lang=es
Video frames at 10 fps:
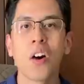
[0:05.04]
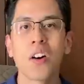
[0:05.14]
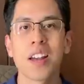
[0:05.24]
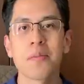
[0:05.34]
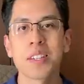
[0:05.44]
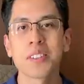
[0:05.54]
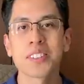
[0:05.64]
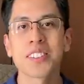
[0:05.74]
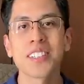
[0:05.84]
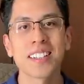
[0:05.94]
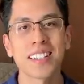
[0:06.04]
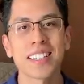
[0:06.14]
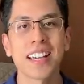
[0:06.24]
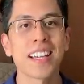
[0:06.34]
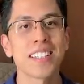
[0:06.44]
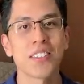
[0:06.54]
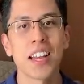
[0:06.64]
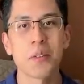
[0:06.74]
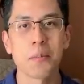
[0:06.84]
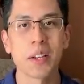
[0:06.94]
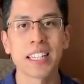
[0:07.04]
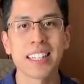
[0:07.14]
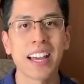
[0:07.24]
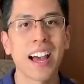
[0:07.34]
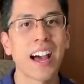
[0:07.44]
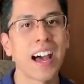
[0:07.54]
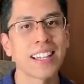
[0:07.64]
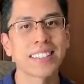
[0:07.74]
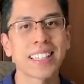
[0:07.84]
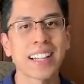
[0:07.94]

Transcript: Hola amigos, soy Enrique y les doy la bienvenida a este